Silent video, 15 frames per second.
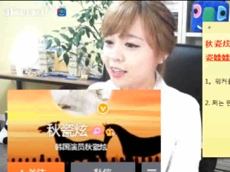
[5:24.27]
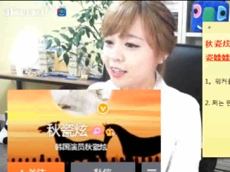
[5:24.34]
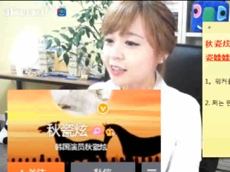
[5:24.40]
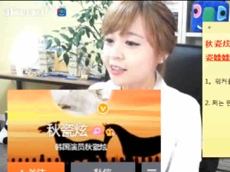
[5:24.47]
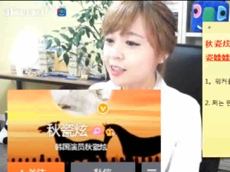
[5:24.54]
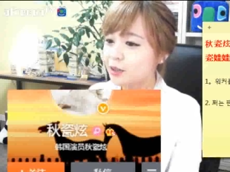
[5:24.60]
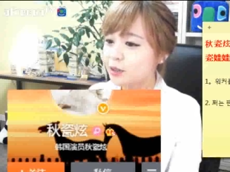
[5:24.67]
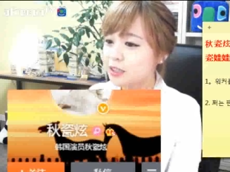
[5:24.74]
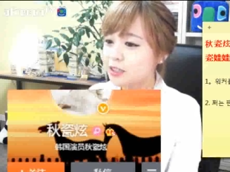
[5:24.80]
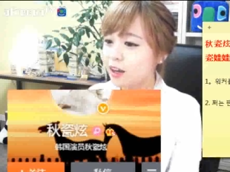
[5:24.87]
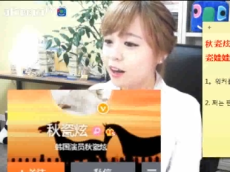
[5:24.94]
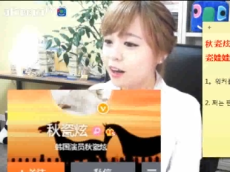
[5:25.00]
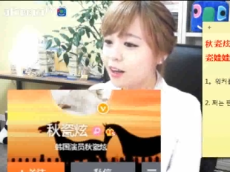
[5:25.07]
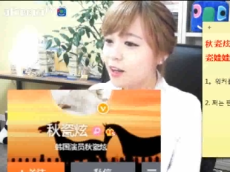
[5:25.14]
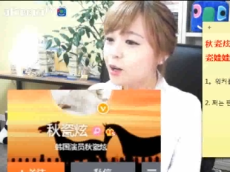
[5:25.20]
다 틀리고
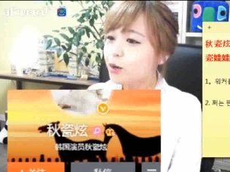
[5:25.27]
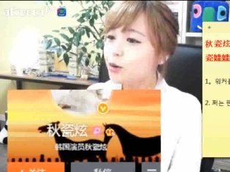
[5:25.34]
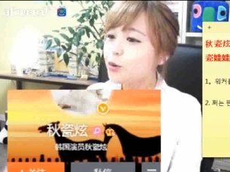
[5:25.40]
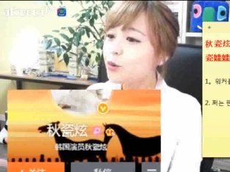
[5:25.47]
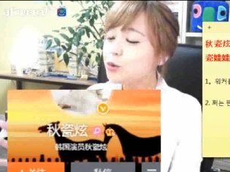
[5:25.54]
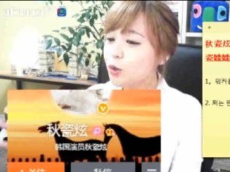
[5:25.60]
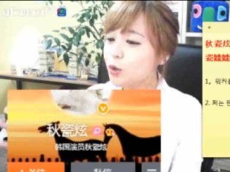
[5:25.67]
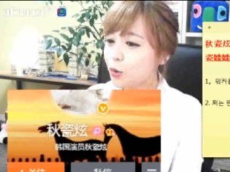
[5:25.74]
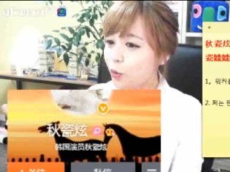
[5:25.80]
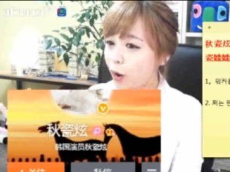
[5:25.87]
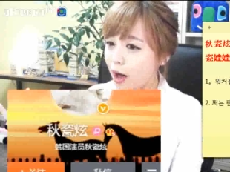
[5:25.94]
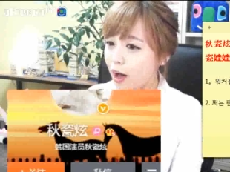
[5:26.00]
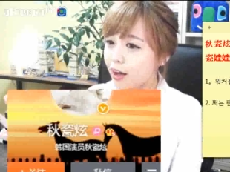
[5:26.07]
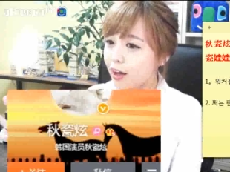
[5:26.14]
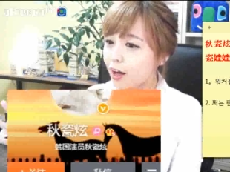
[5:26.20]
있어. 꽁수어
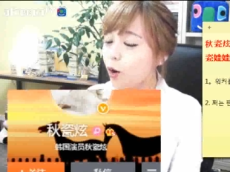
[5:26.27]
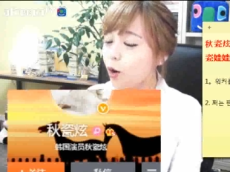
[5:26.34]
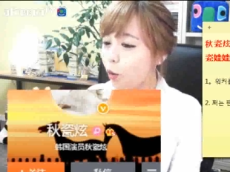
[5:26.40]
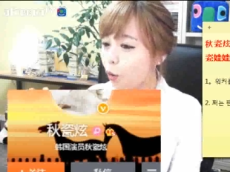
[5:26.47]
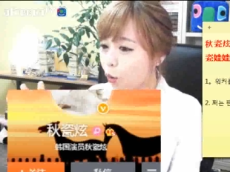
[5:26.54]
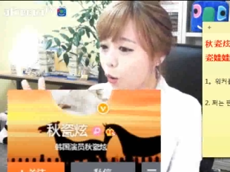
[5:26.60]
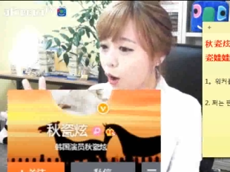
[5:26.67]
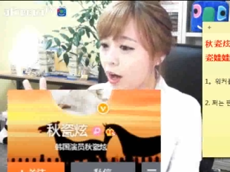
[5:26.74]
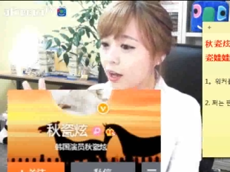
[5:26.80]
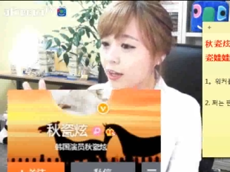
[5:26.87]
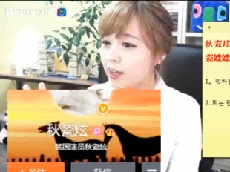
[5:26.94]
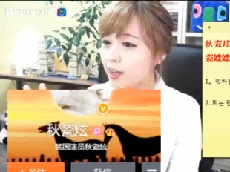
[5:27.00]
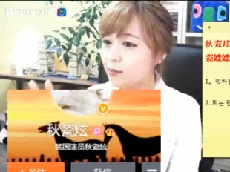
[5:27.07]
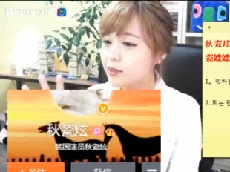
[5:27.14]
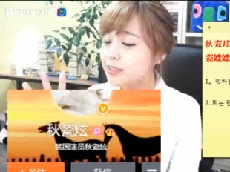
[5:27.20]
광.
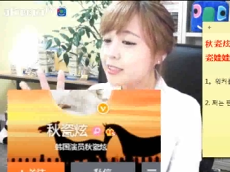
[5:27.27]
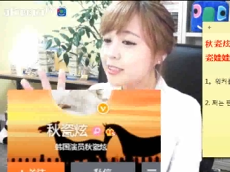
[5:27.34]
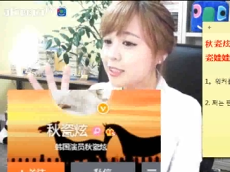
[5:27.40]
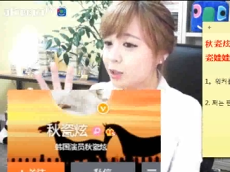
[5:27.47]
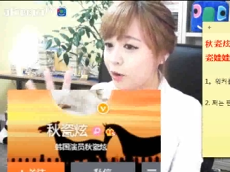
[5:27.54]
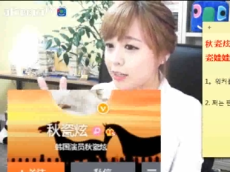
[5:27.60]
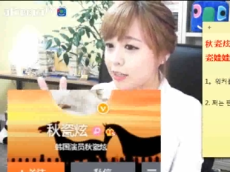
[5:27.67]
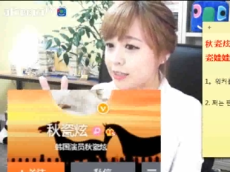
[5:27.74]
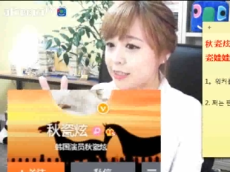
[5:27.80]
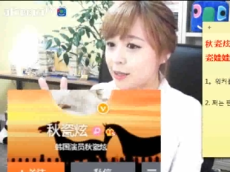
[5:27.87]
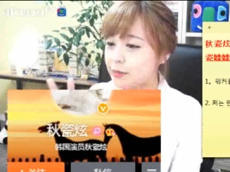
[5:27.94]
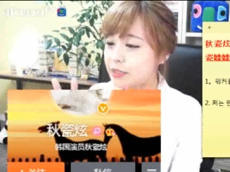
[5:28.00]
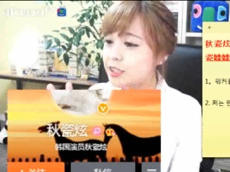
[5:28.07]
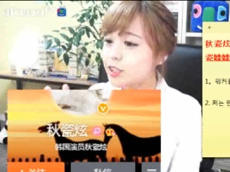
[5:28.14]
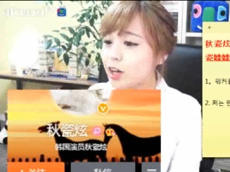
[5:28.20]
쾅이야 미칠
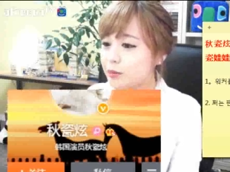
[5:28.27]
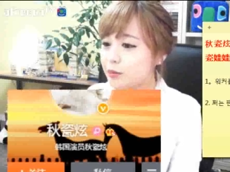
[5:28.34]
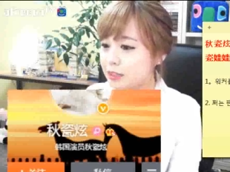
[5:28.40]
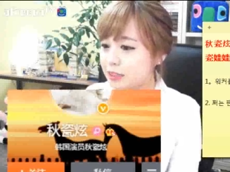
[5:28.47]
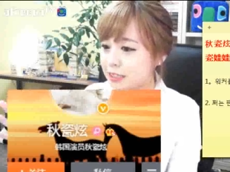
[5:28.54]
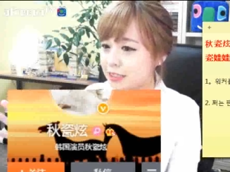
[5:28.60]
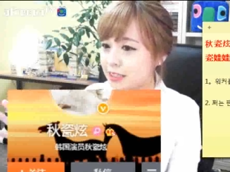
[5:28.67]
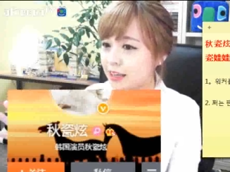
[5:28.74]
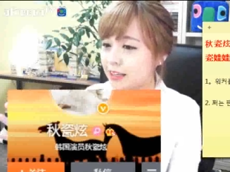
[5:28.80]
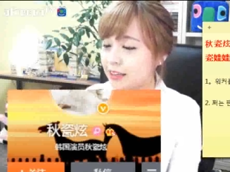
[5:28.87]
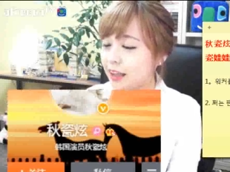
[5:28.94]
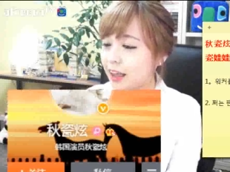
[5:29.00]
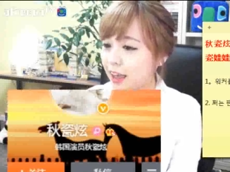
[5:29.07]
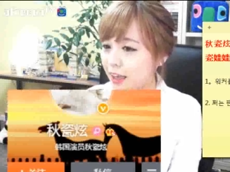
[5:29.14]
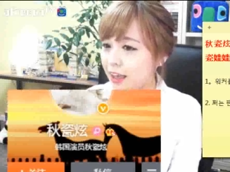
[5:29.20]
광자. 미쳐야 미친다
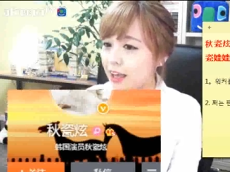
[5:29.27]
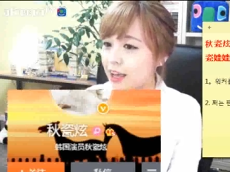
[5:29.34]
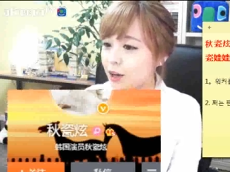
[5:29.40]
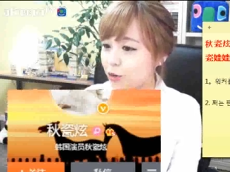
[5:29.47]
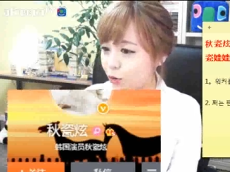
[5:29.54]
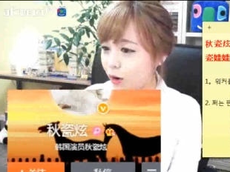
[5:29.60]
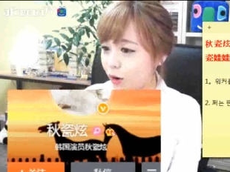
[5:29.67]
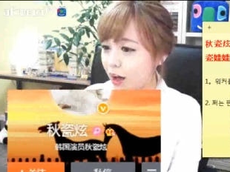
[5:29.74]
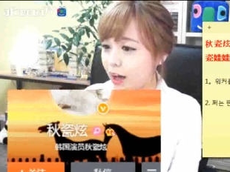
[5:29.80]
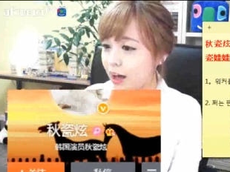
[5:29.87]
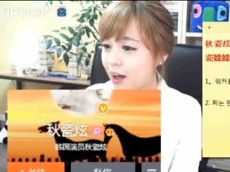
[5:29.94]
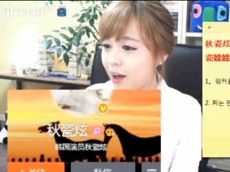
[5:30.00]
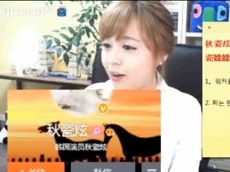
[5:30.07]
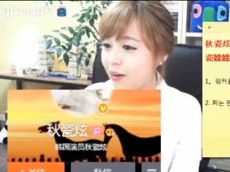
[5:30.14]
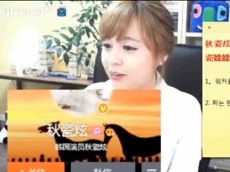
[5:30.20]
할 때.
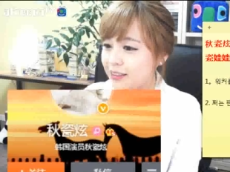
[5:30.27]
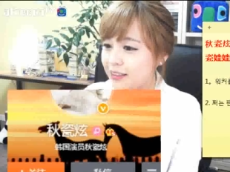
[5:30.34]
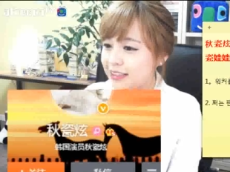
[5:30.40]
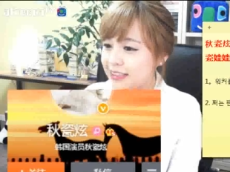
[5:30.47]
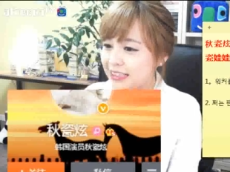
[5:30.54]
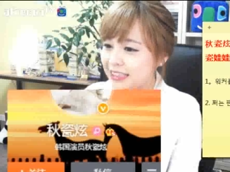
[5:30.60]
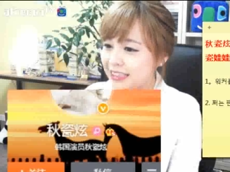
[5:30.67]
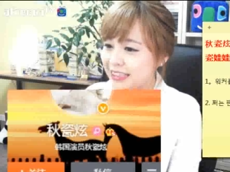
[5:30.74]
쾅.